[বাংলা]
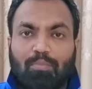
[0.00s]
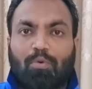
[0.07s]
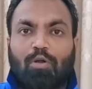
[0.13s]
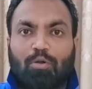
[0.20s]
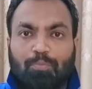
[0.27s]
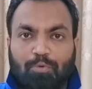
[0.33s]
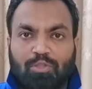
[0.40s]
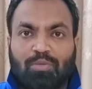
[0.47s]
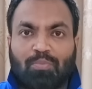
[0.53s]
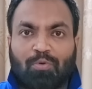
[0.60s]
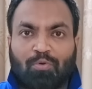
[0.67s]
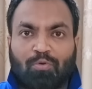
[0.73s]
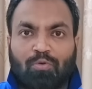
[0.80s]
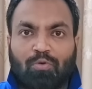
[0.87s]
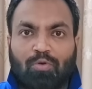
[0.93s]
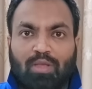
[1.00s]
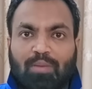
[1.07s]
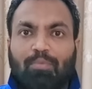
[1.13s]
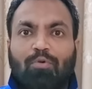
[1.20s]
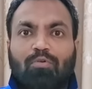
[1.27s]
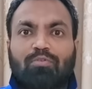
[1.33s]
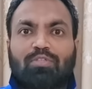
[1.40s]
বড় প্রতিপক্ষ
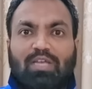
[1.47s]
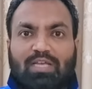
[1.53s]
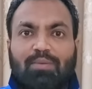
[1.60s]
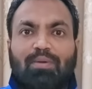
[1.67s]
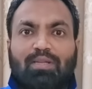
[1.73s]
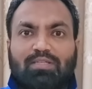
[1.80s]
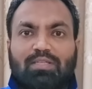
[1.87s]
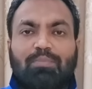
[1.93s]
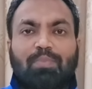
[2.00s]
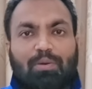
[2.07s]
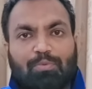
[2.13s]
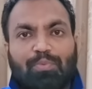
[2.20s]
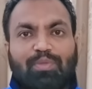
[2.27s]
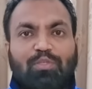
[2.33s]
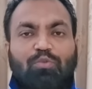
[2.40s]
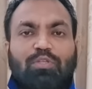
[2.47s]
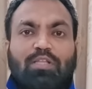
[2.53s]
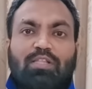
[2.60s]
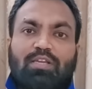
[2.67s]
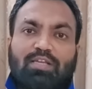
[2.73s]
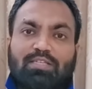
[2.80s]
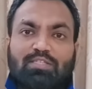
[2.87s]
এবং সাকিব আল হাসানের পারফরমেন্সটাও
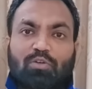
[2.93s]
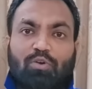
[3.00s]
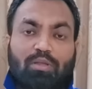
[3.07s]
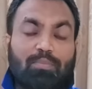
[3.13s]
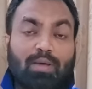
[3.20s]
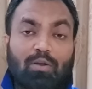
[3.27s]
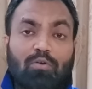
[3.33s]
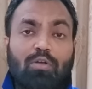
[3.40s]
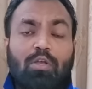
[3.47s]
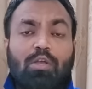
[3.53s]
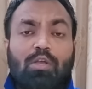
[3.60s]
তাদের এগেনস্টে অনেক ভালো